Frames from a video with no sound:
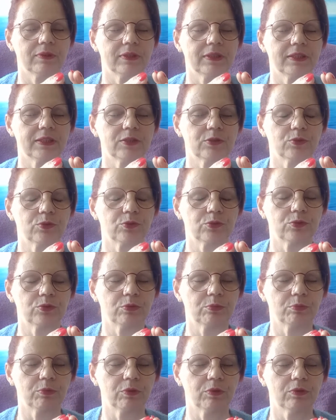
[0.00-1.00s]
et je te
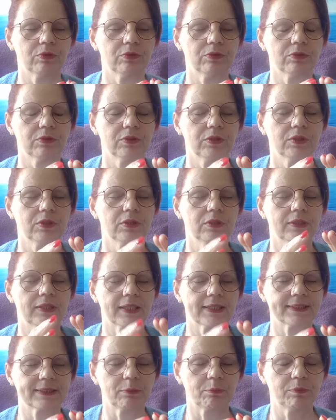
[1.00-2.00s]
demande
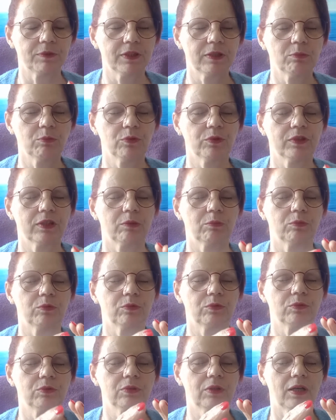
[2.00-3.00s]
d'accepter mon
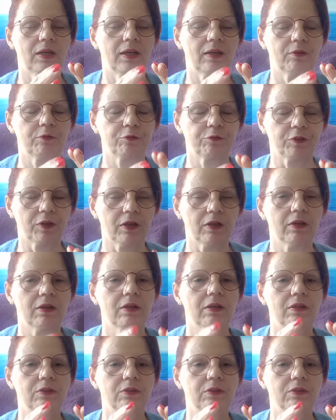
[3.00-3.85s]
amour afin